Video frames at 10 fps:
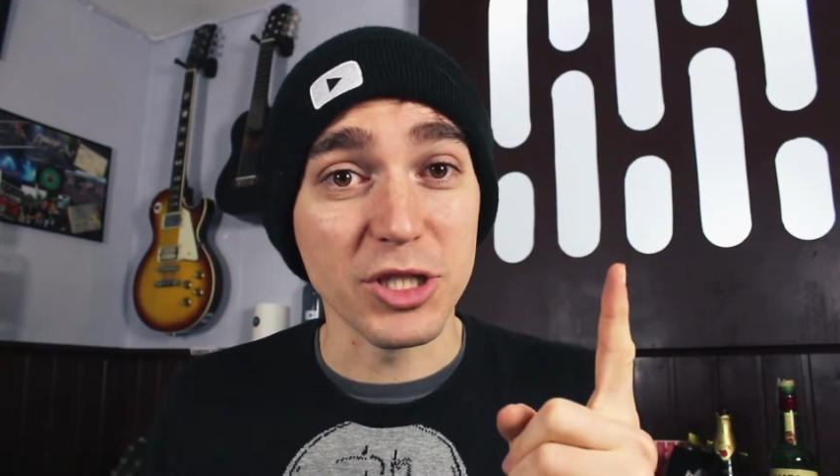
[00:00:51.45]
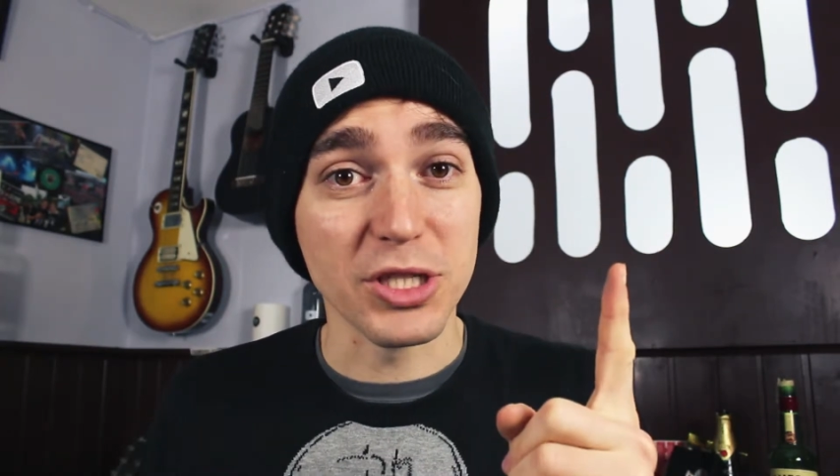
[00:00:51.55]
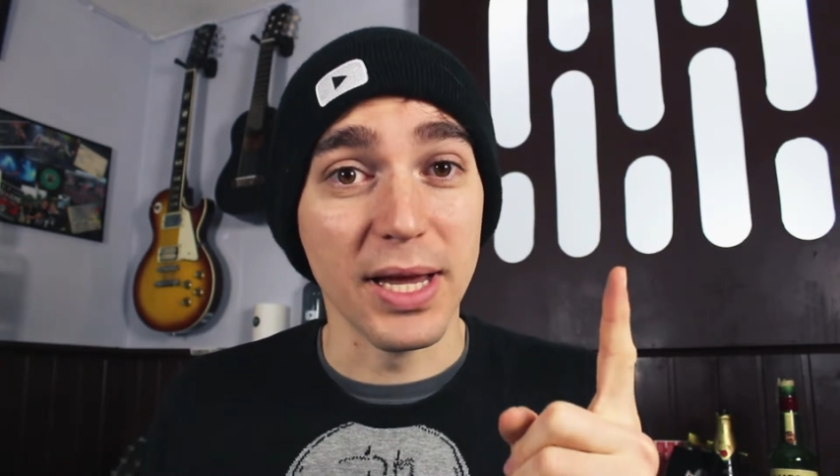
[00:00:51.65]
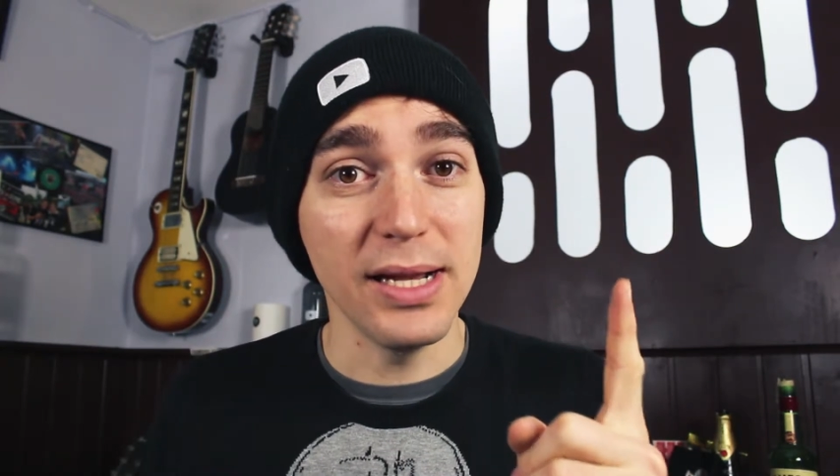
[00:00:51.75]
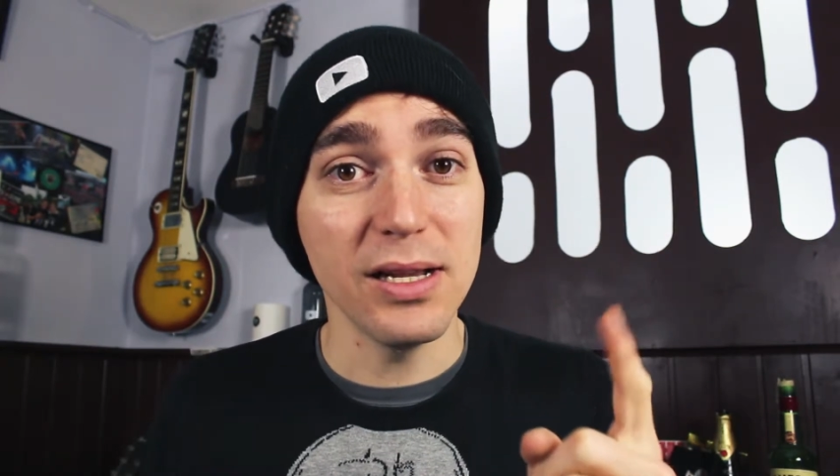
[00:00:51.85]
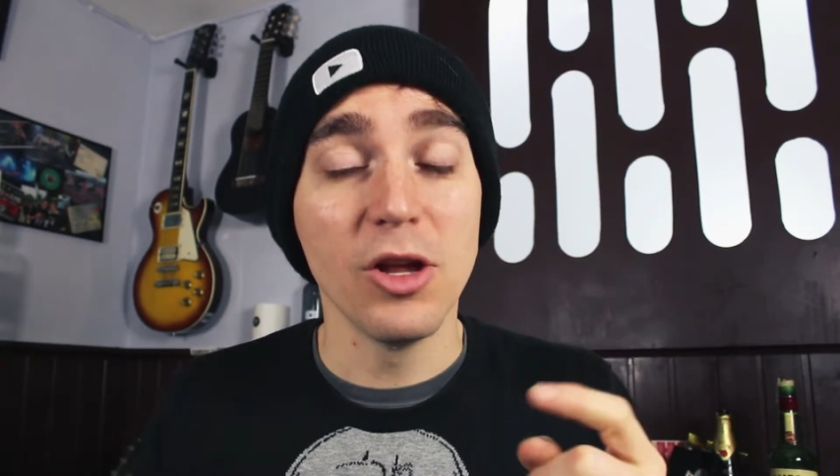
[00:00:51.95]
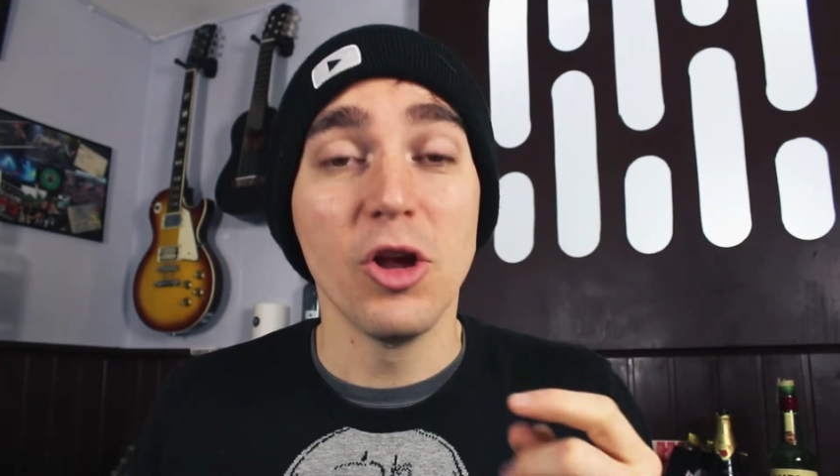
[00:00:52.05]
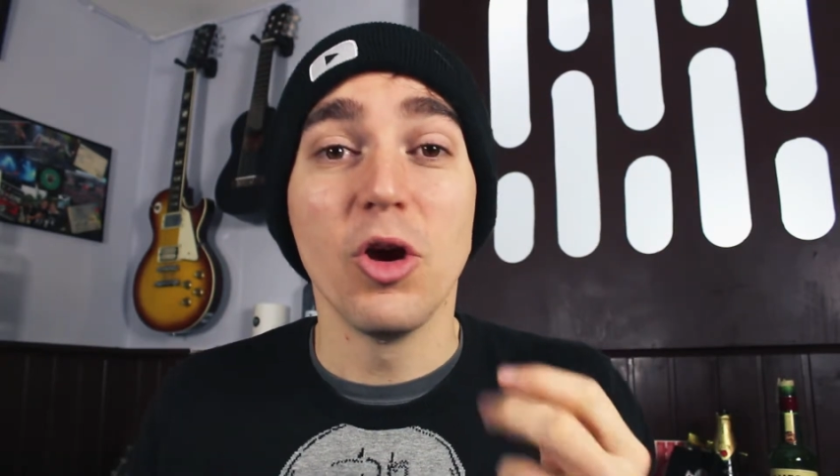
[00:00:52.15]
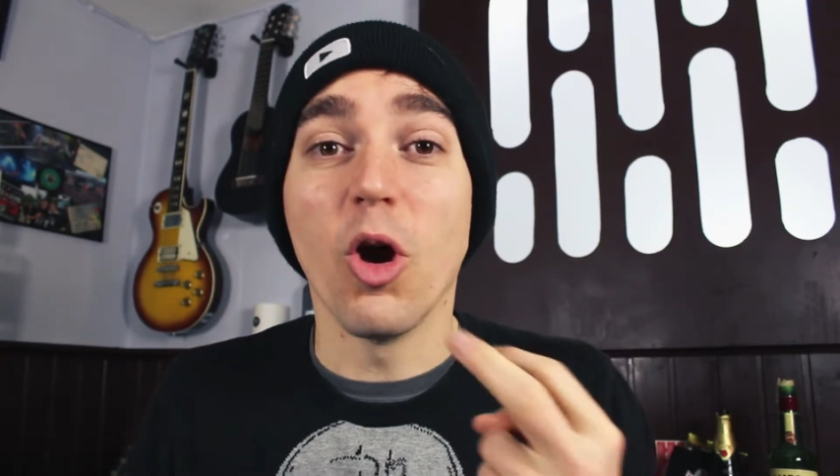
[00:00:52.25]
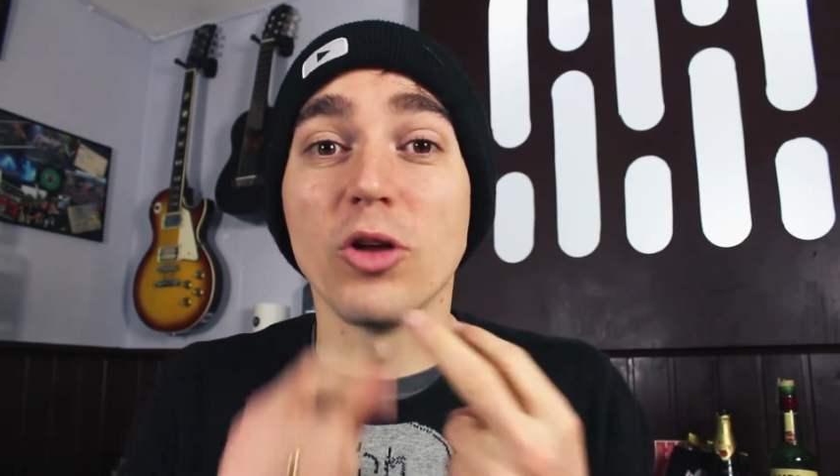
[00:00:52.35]
schnell
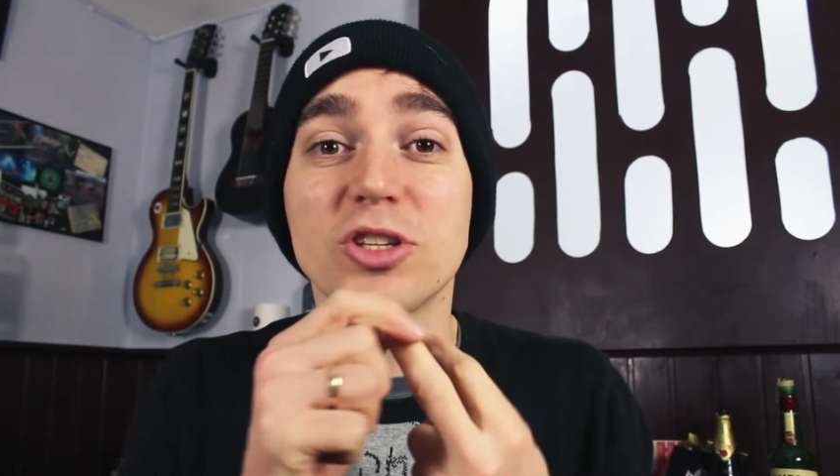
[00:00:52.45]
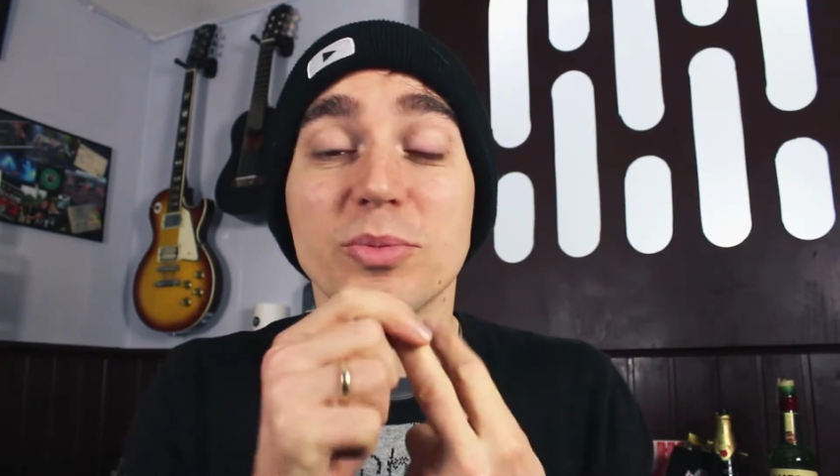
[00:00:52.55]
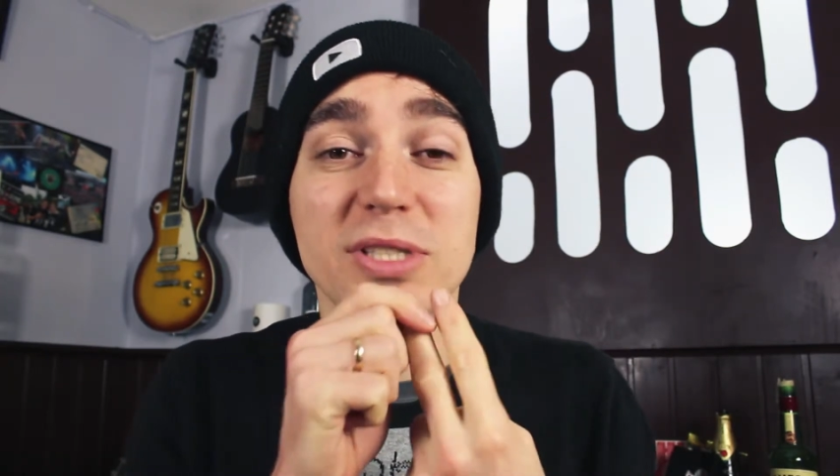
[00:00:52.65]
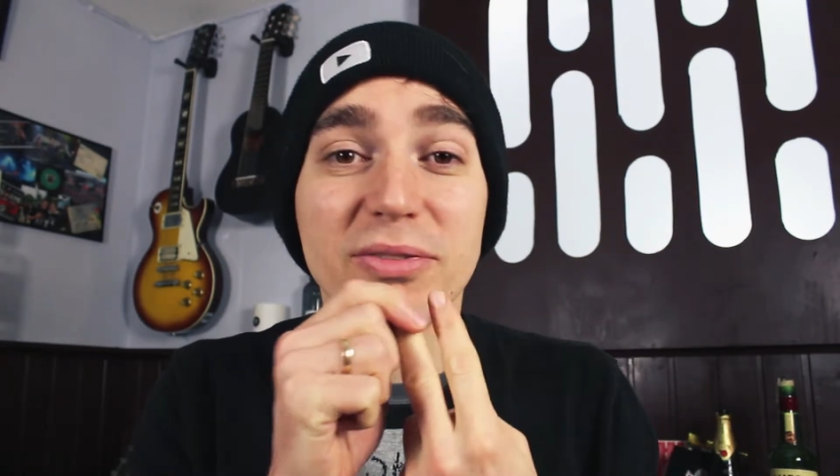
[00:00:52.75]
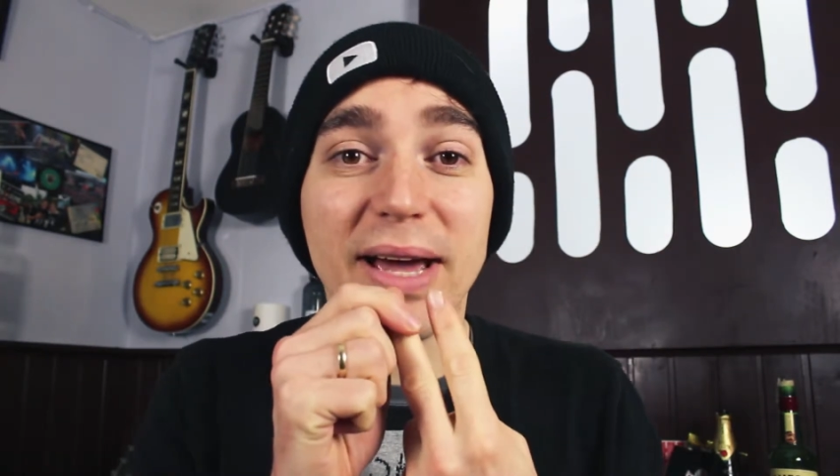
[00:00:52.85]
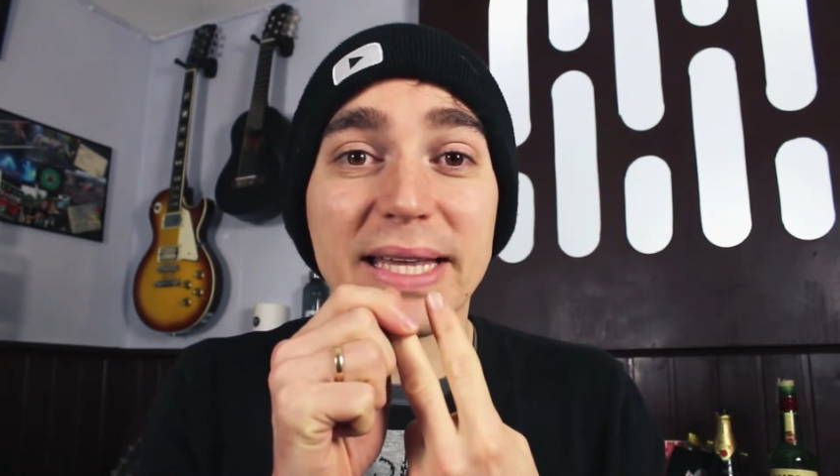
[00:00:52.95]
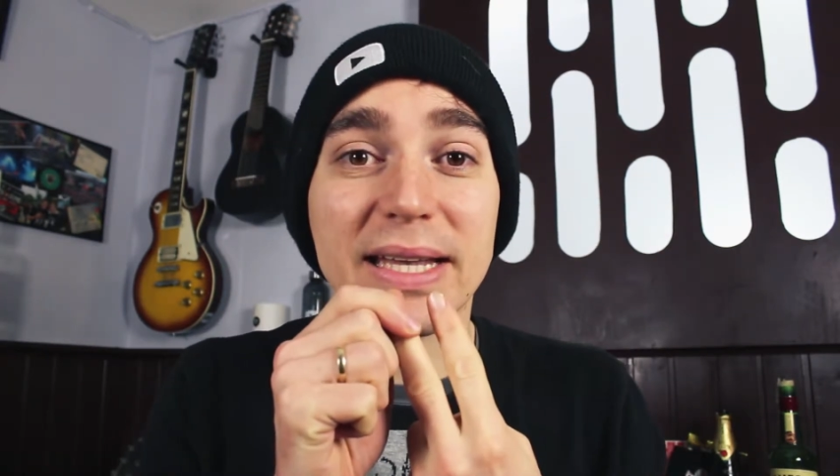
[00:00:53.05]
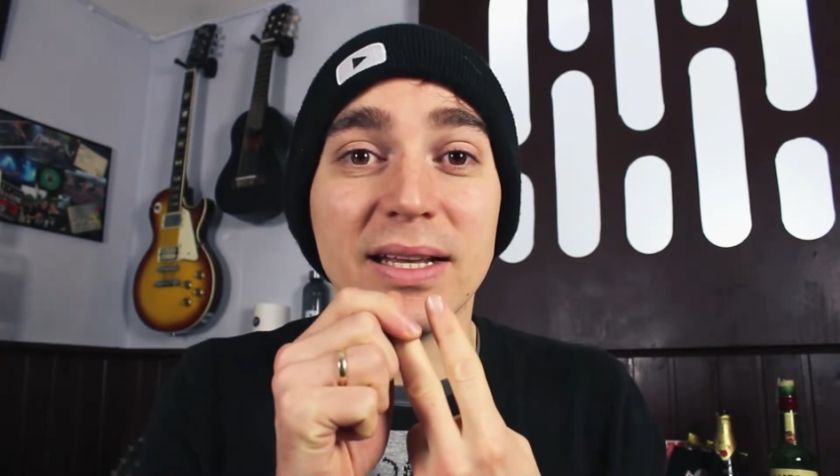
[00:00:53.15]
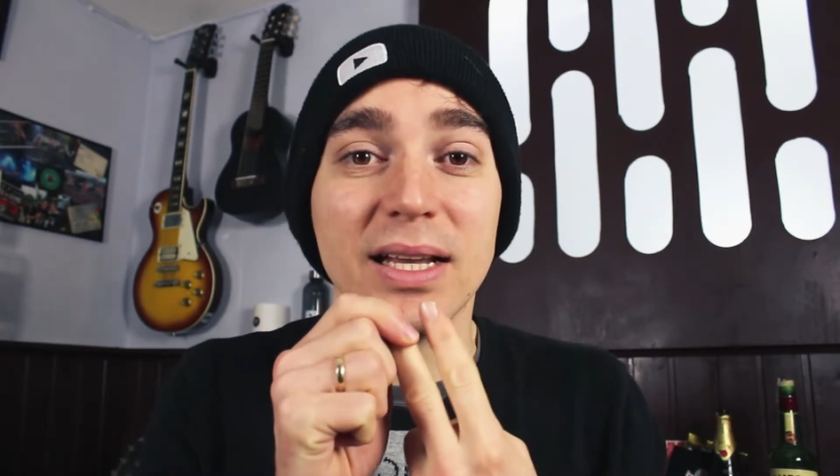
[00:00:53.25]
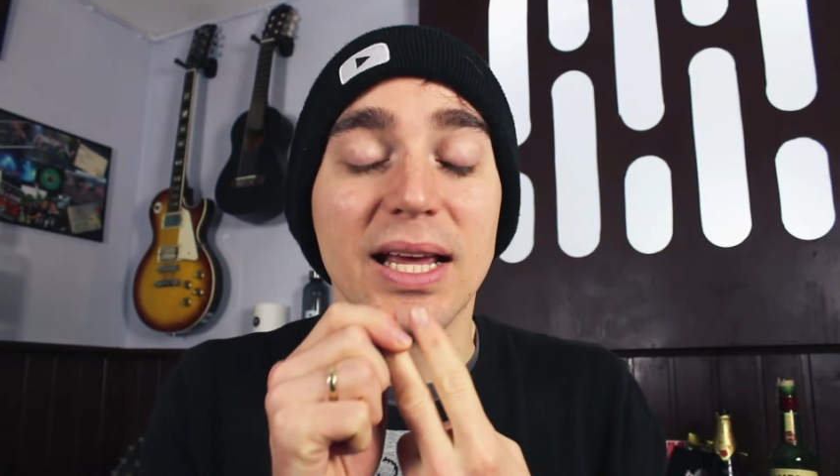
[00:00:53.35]
und zum zweiten,